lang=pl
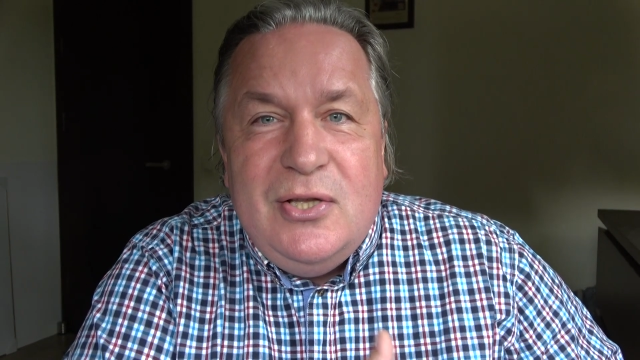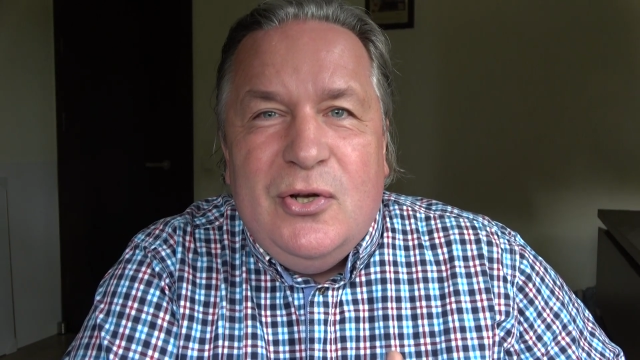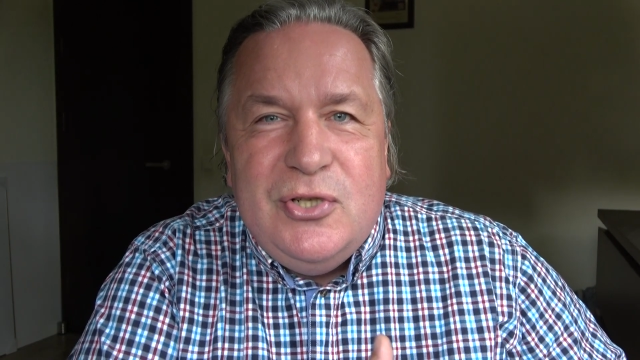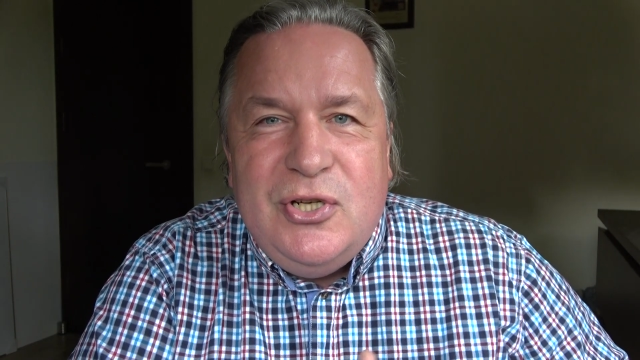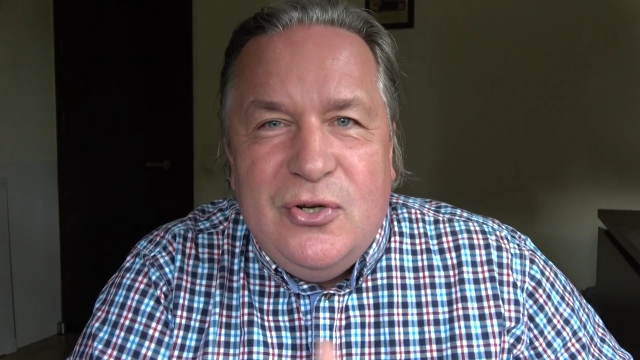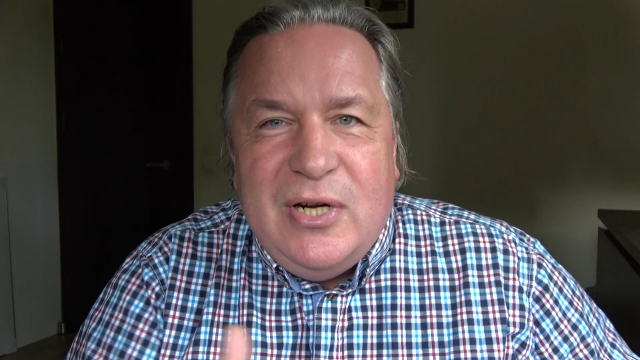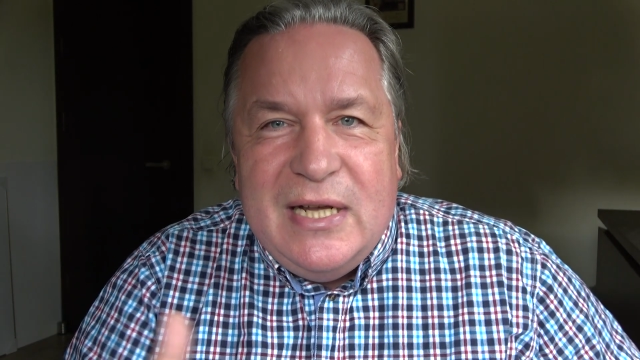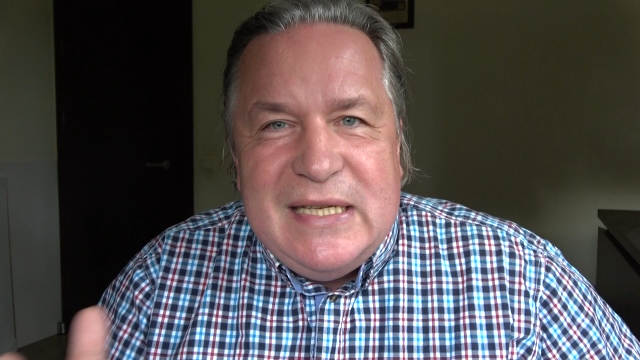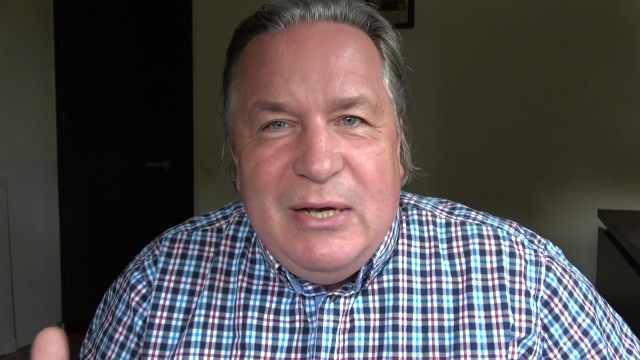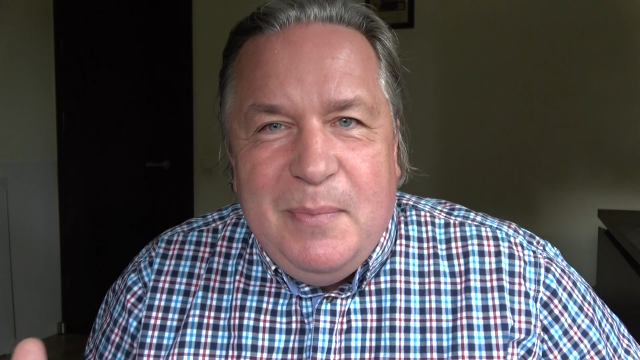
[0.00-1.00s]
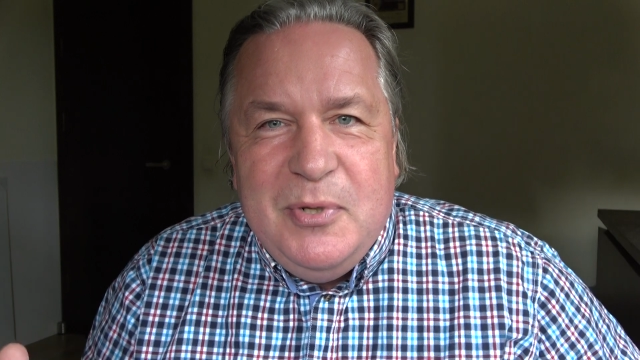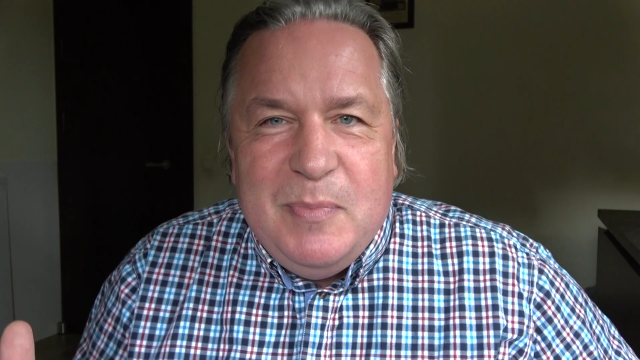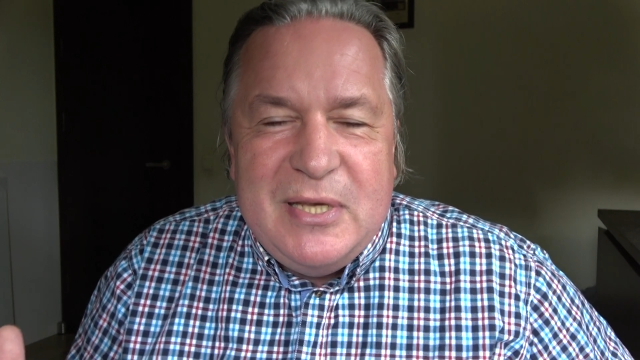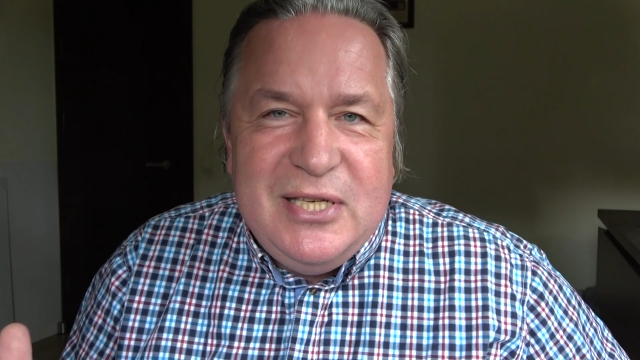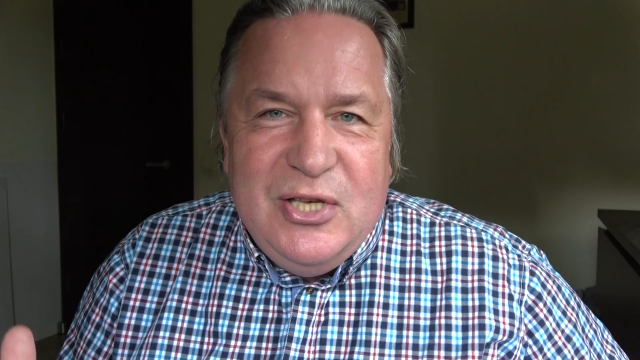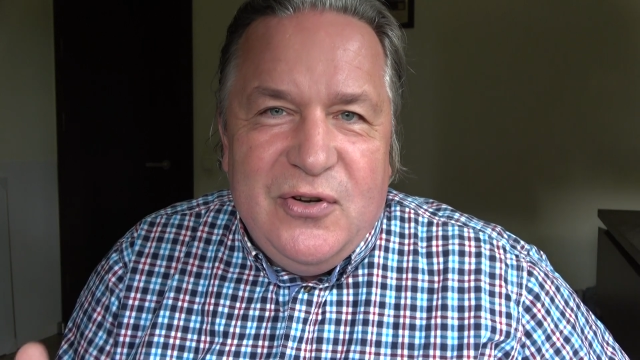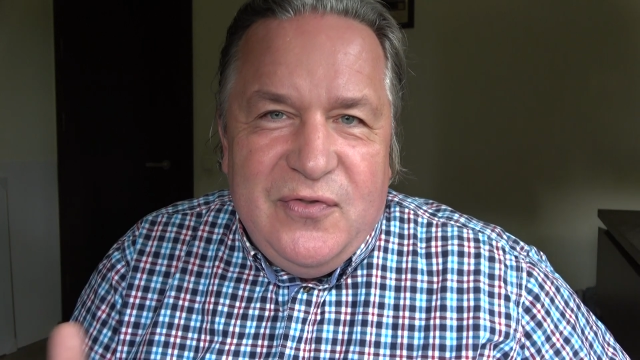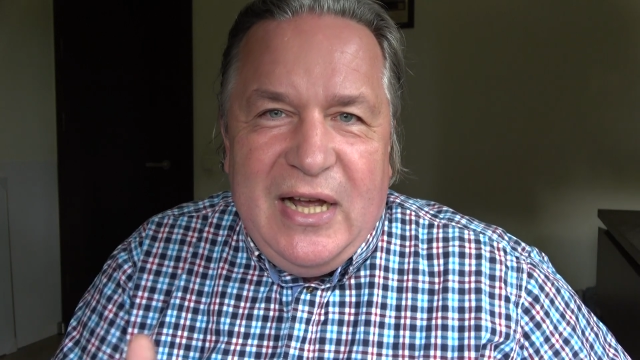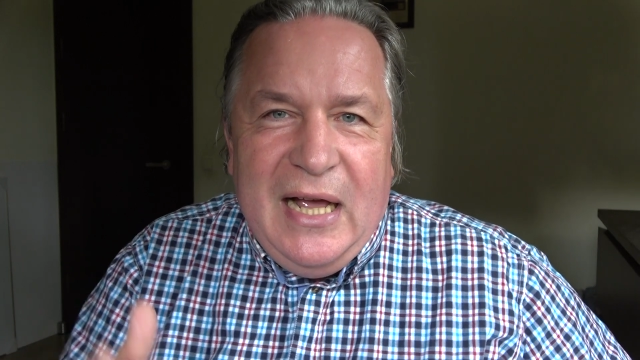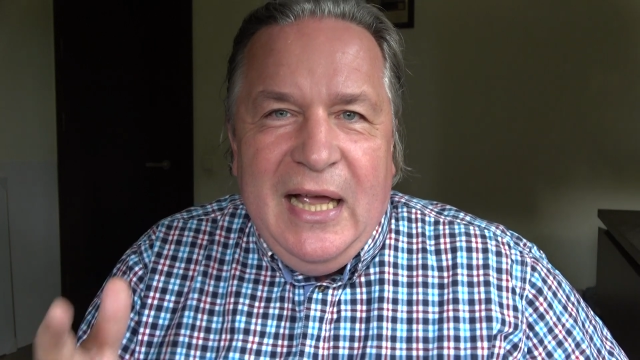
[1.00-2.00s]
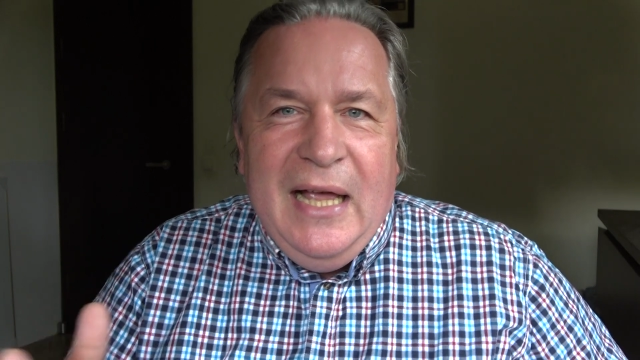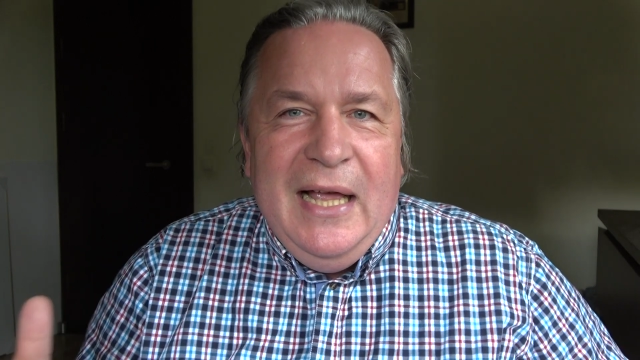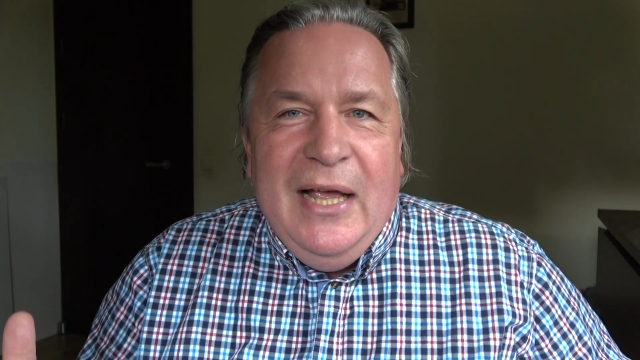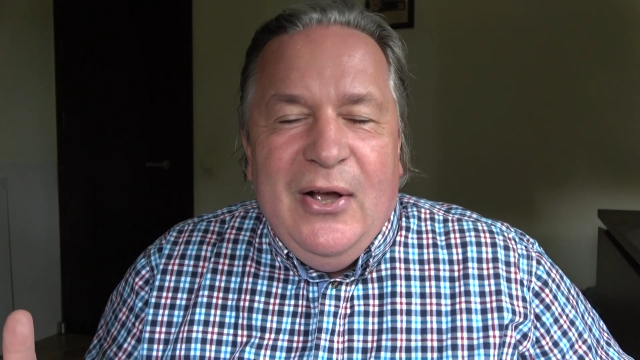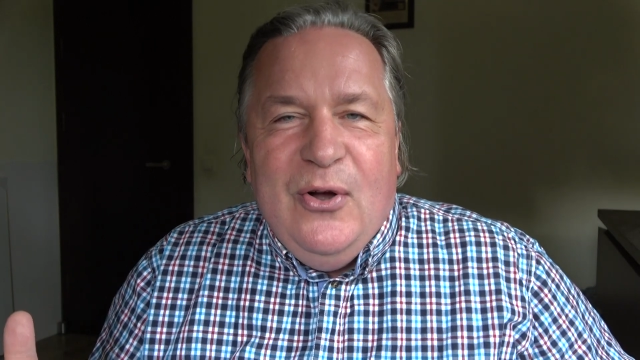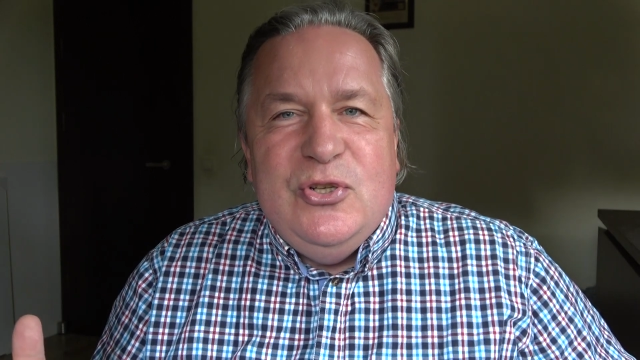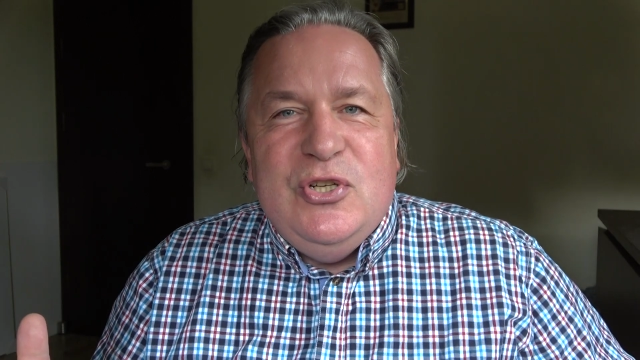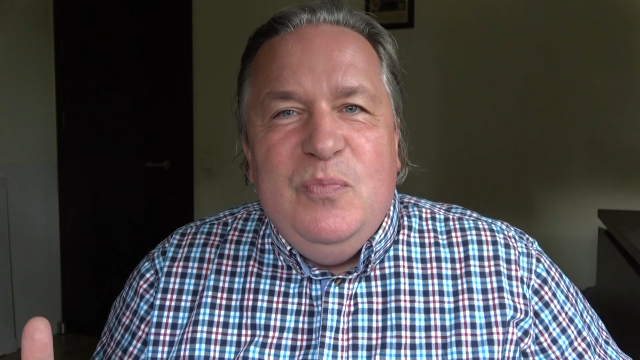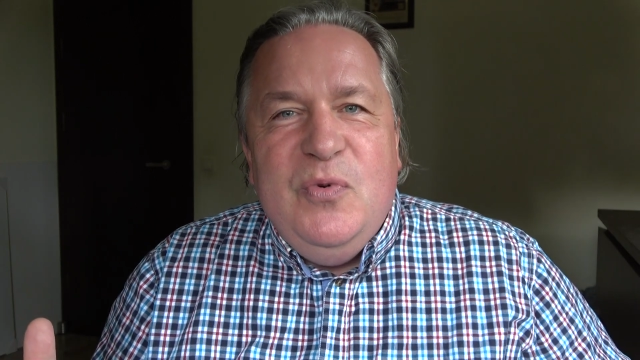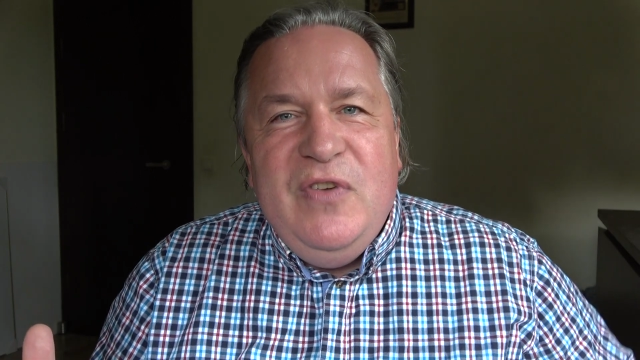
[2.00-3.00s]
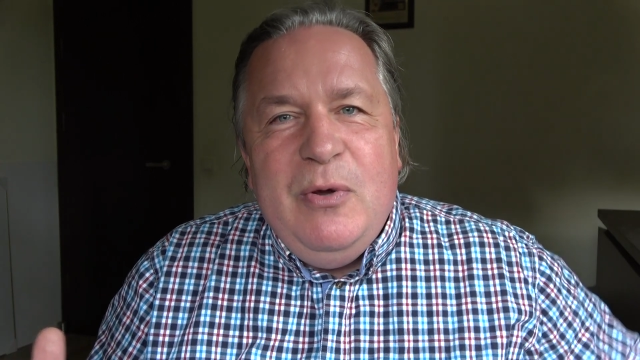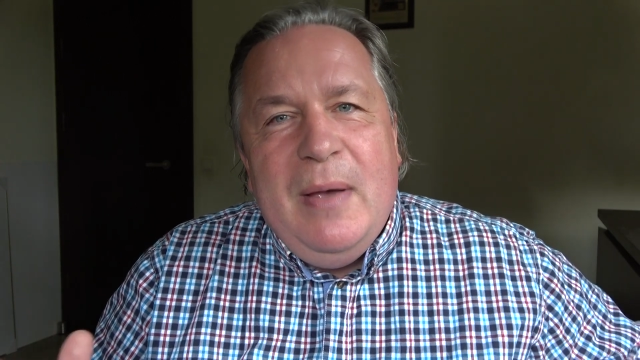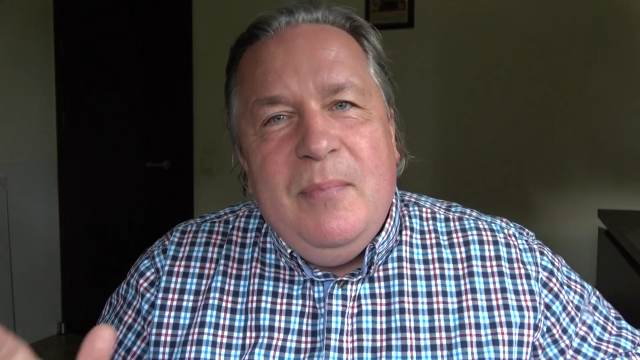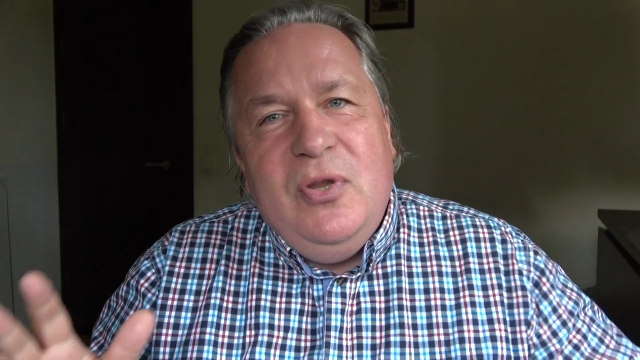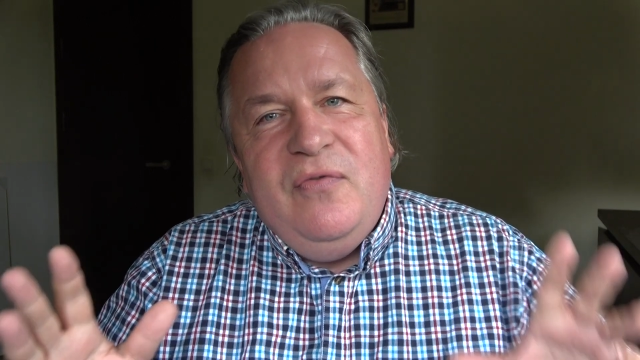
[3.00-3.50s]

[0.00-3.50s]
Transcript: to się okazało być maskirowka, o czym mówiłem.